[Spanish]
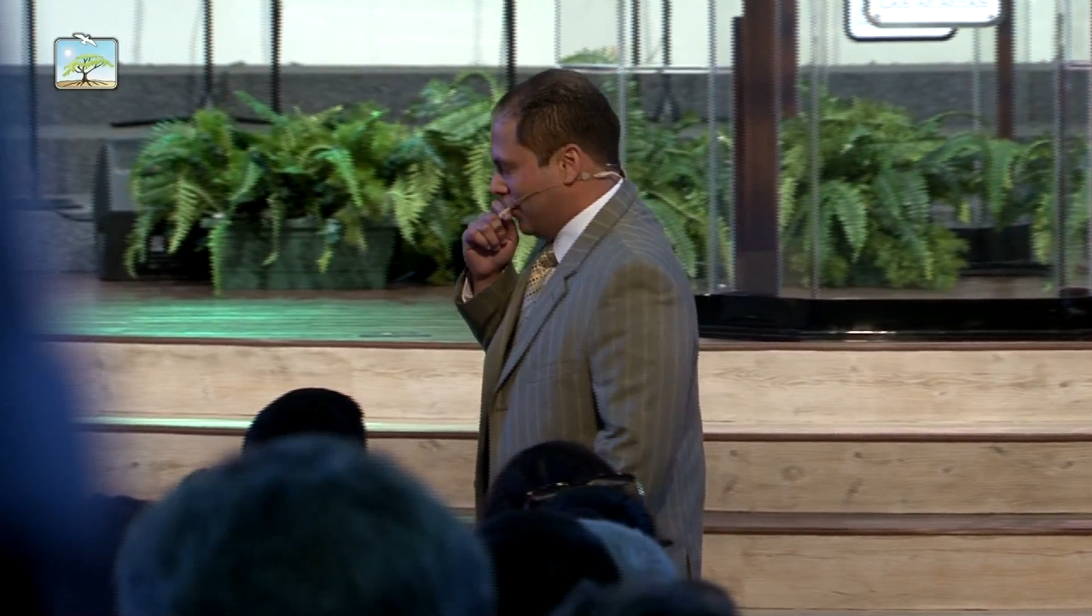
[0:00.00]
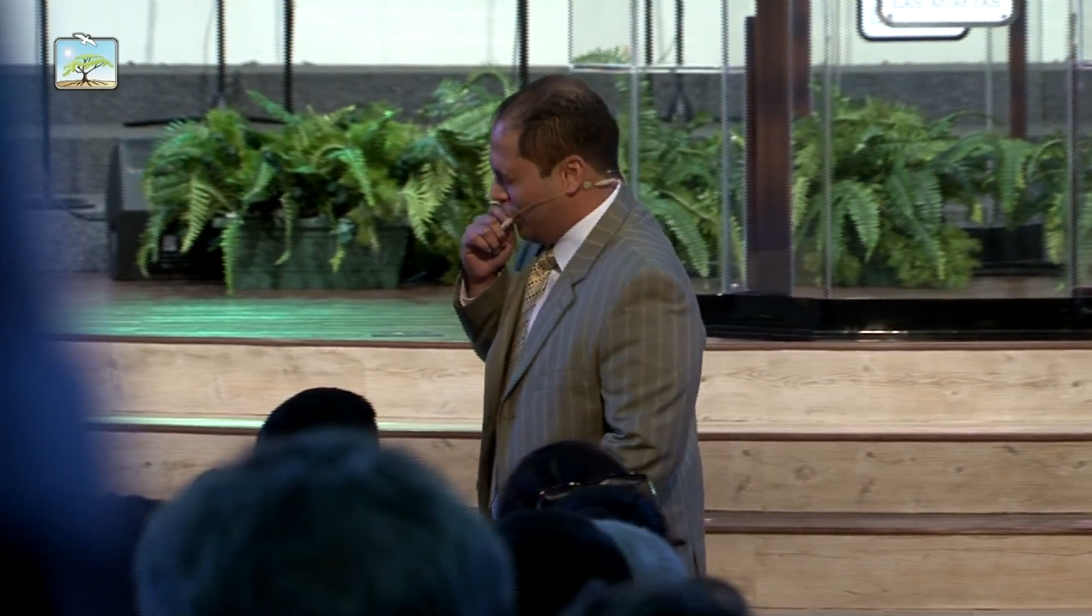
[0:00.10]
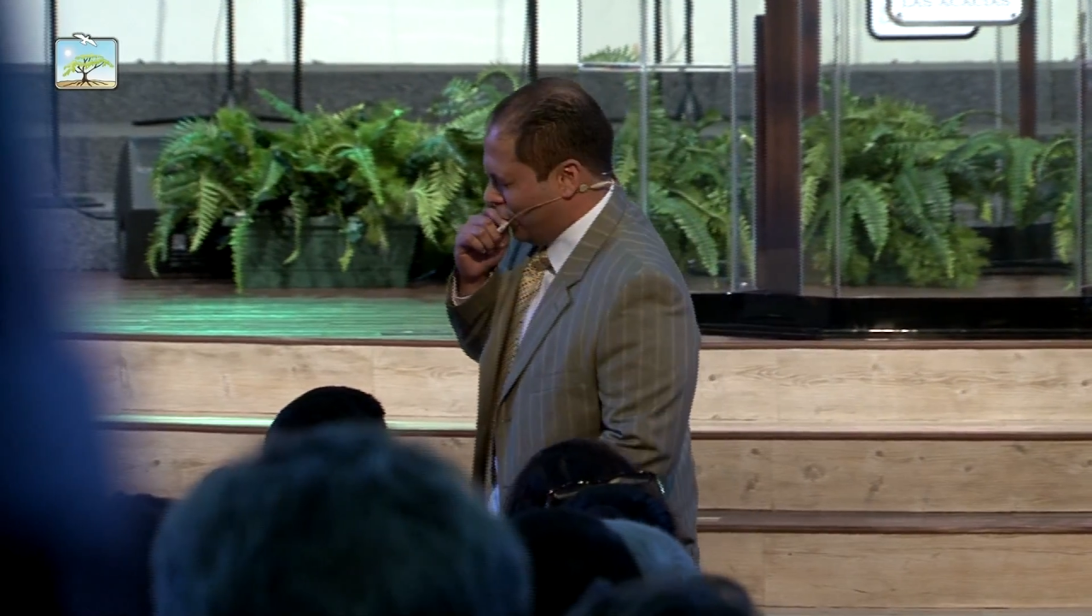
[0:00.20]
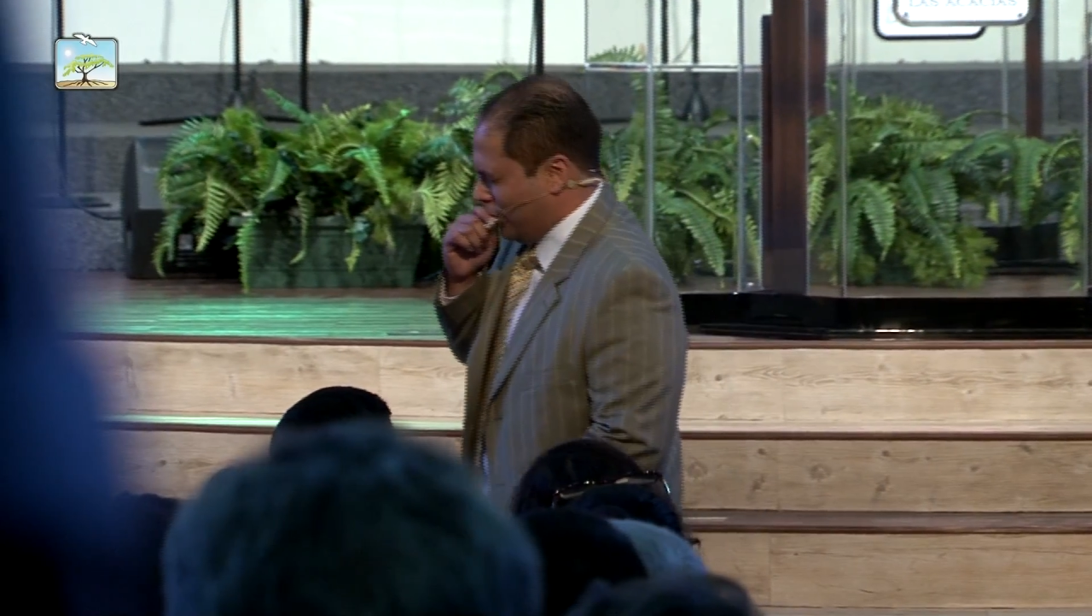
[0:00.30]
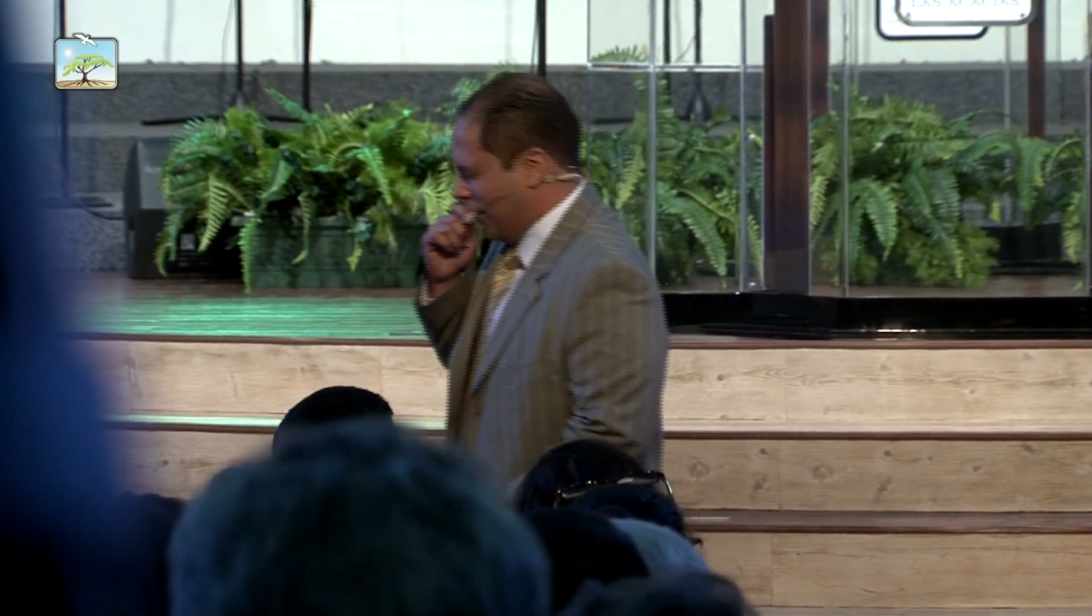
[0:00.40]

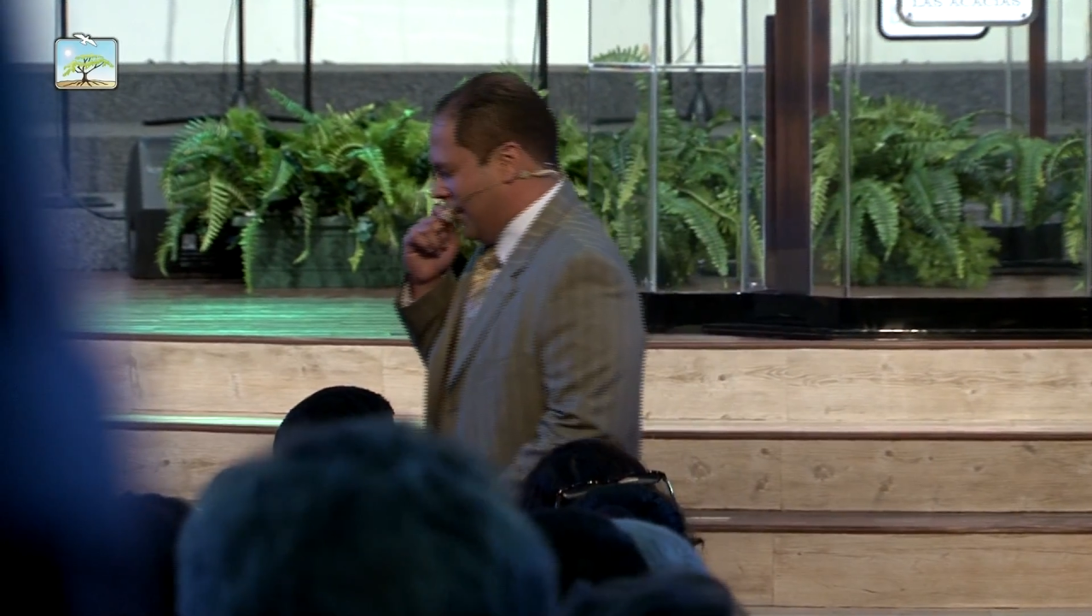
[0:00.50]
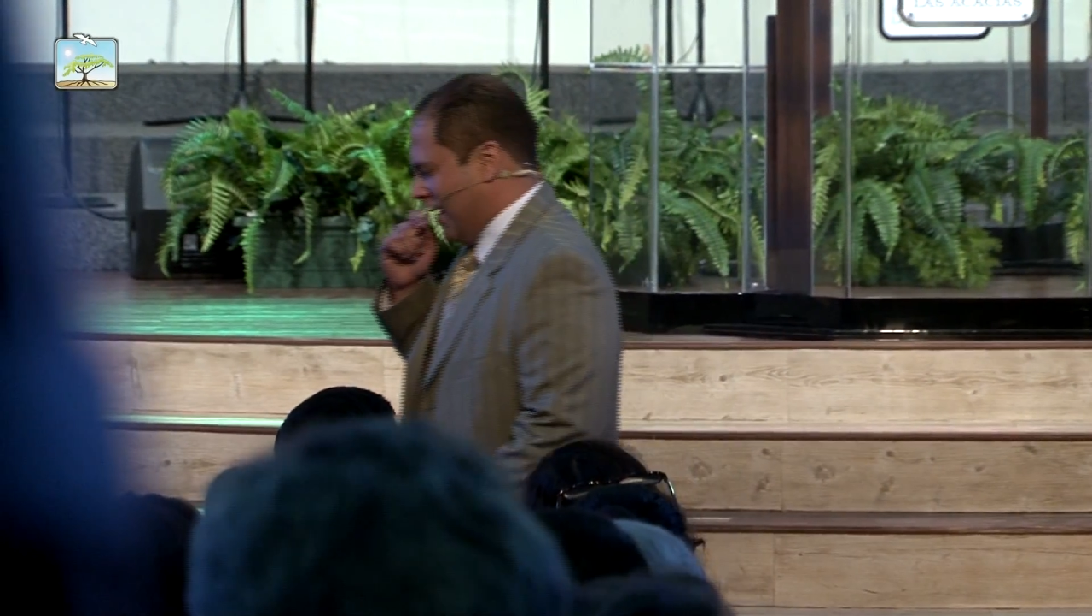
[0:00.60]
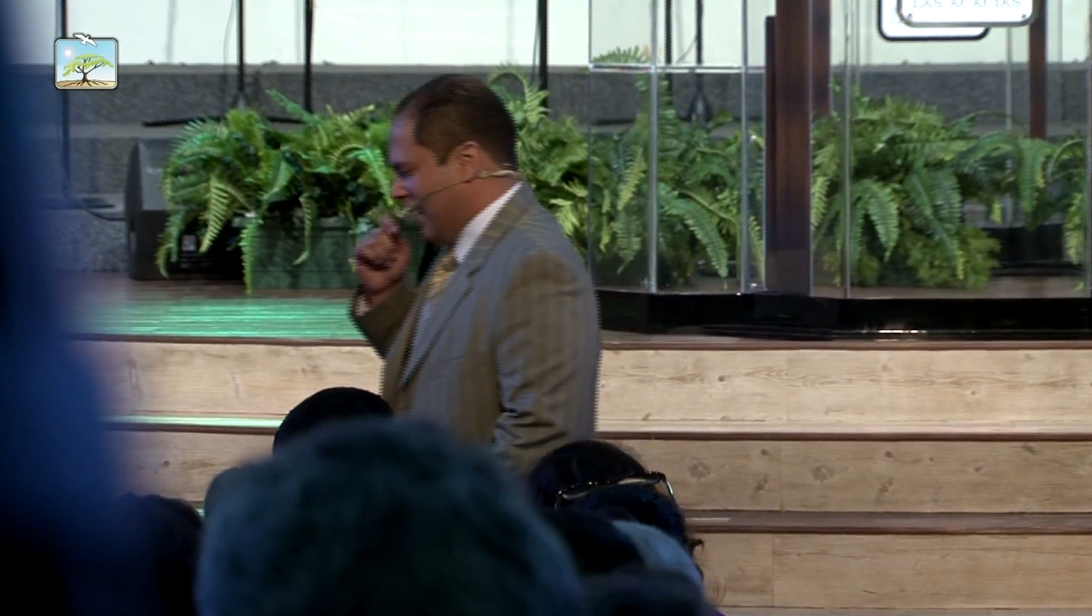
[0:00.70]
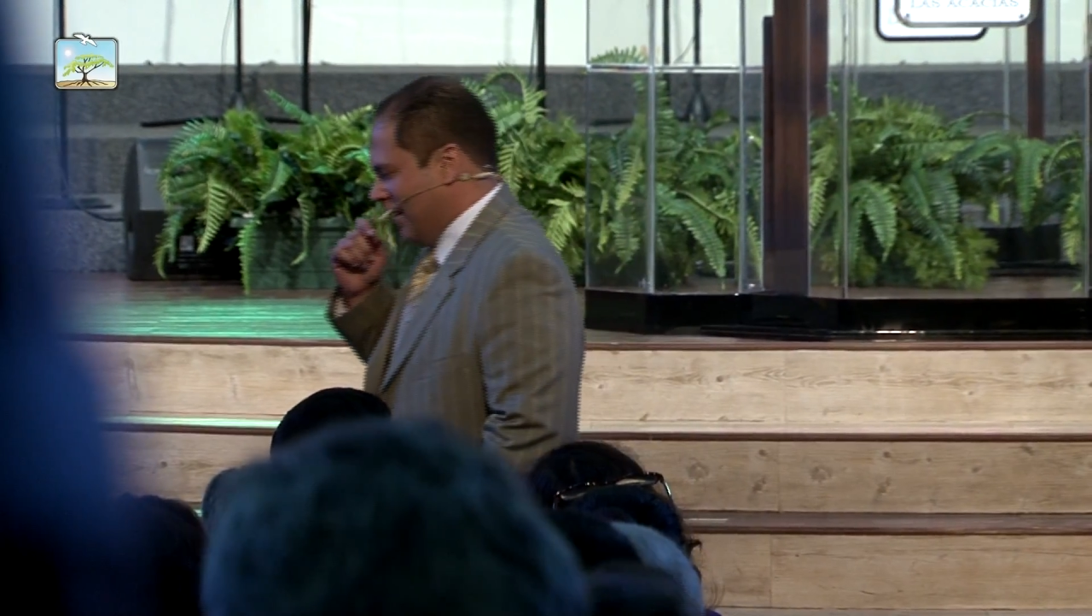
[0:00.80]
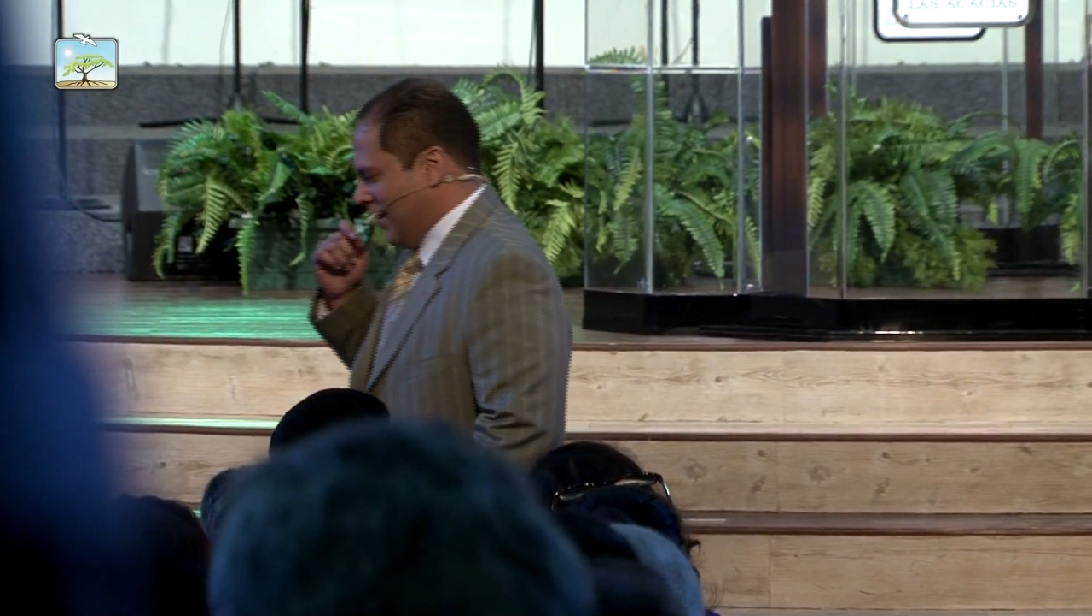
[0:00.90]
y yo
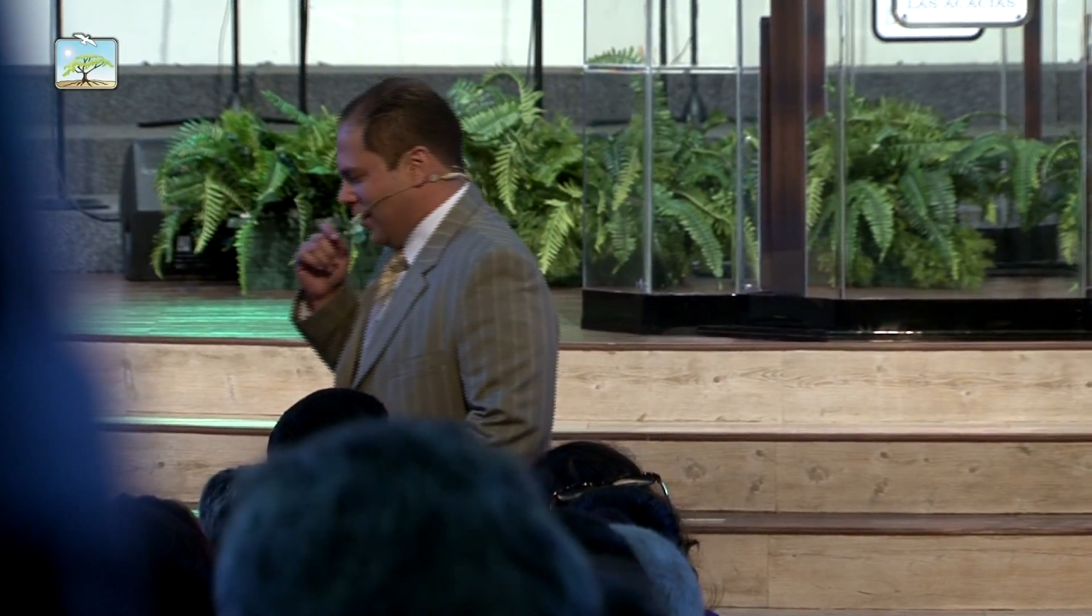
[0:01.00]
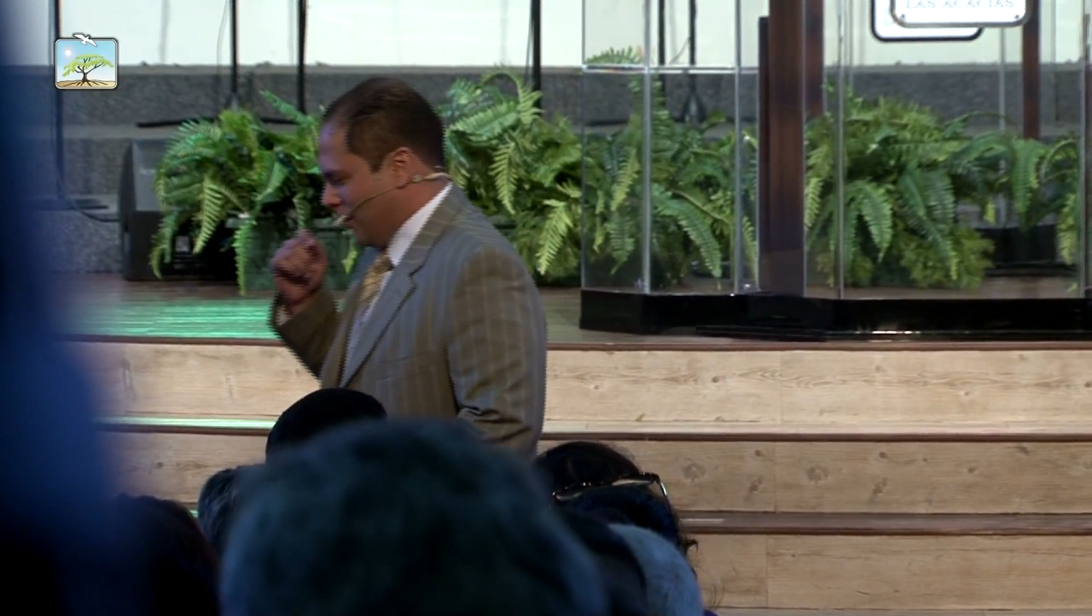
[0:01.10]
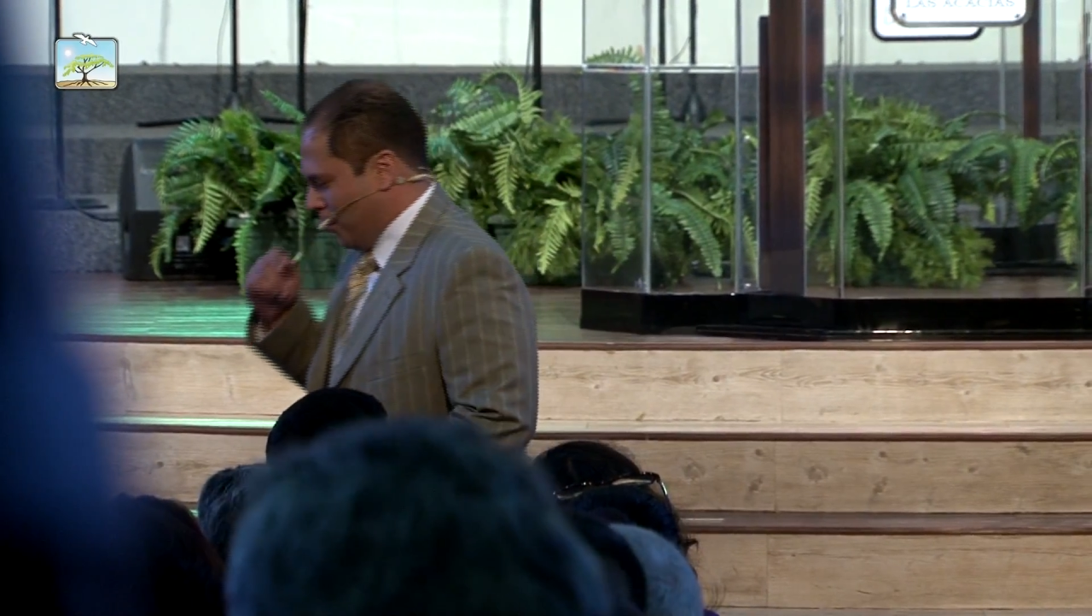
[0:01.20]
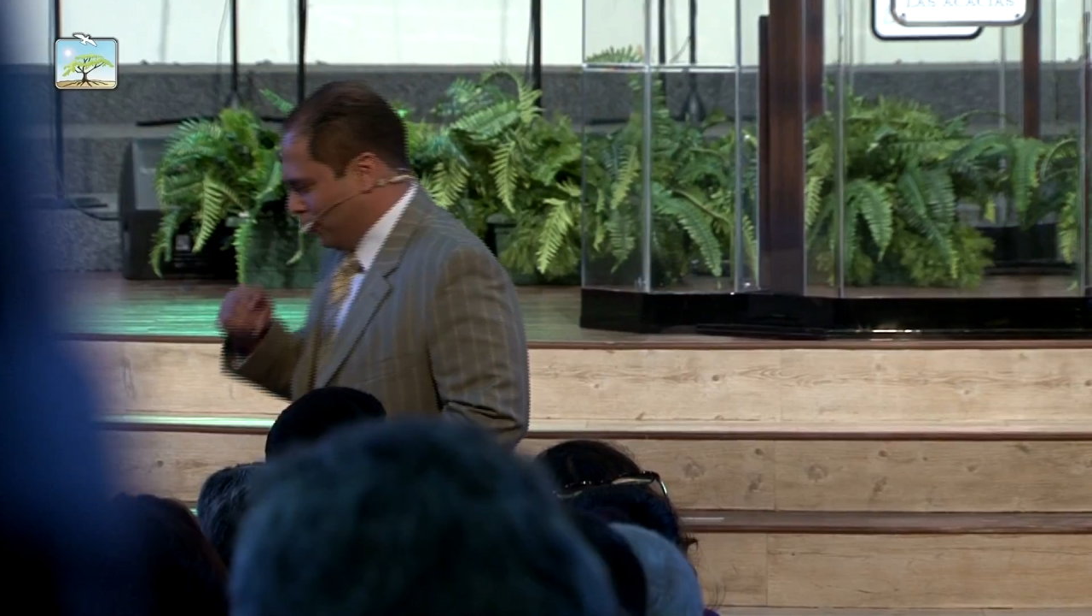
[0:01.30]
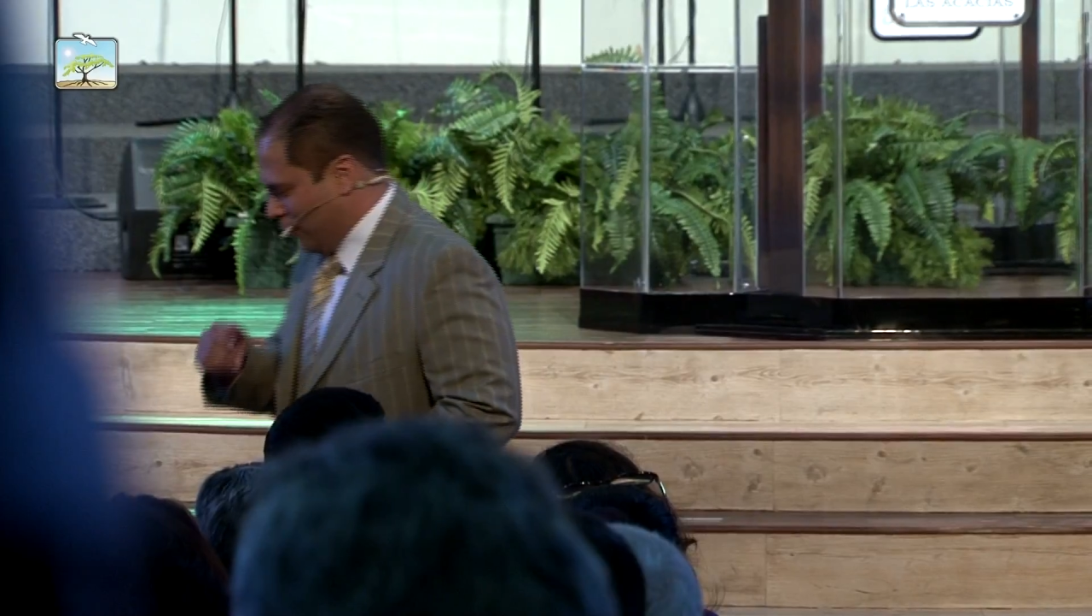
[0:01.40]
seguía. Y
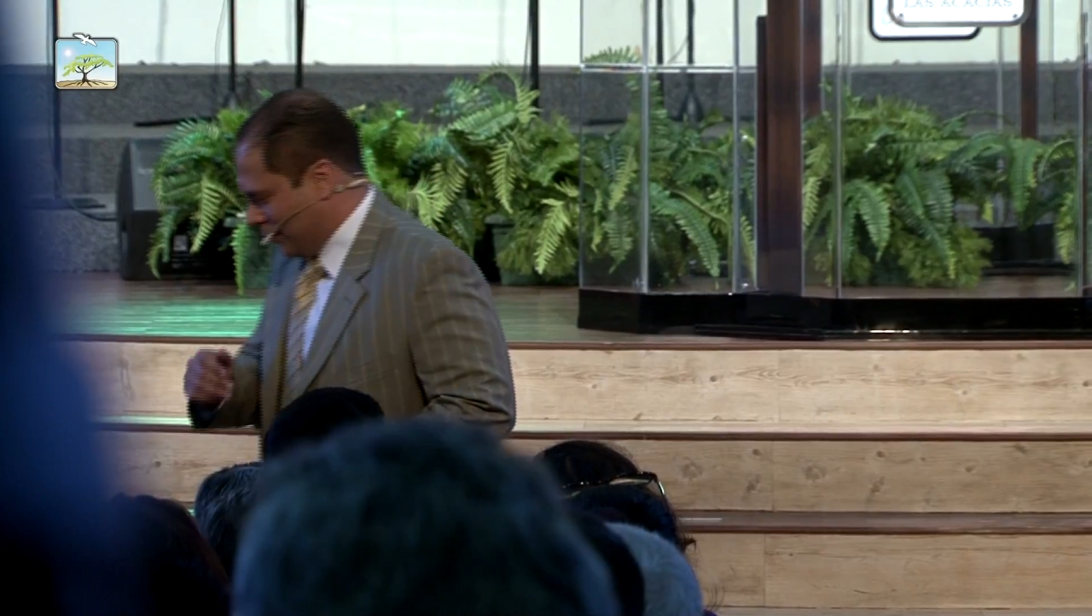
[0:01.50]
de momento una